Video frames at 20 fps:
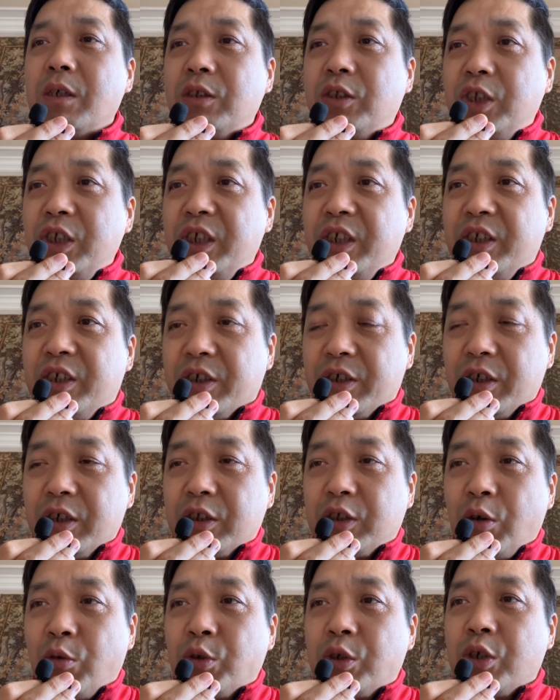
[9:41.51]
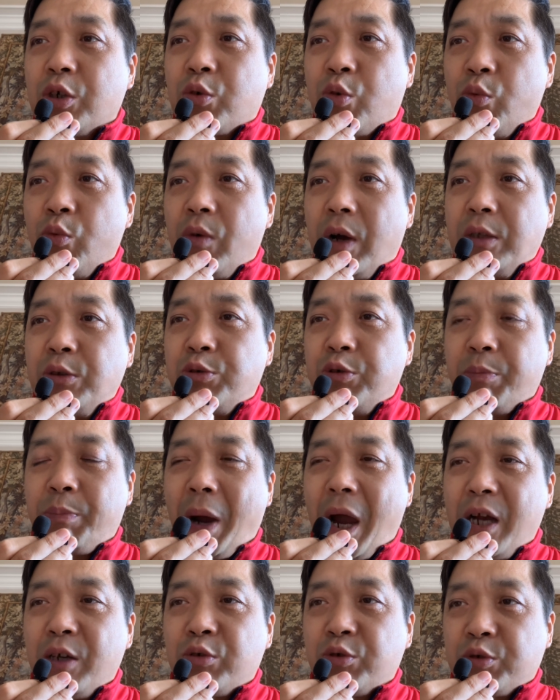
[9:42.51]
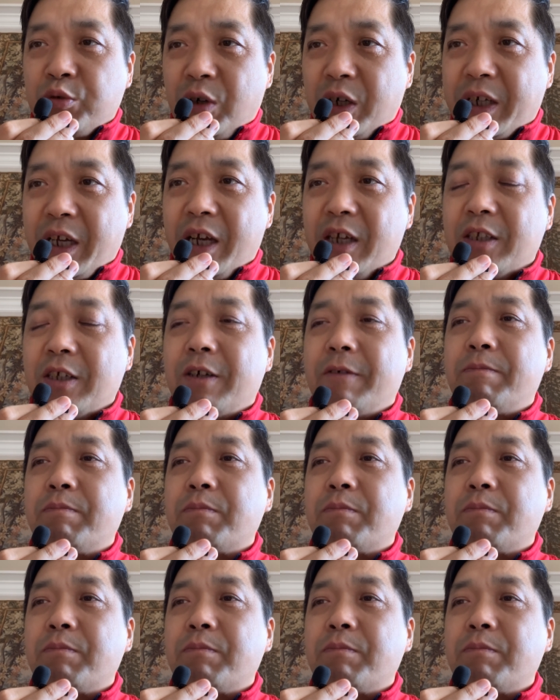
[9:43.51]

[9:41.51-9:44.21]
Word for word: 地址都是公安局派出所给的。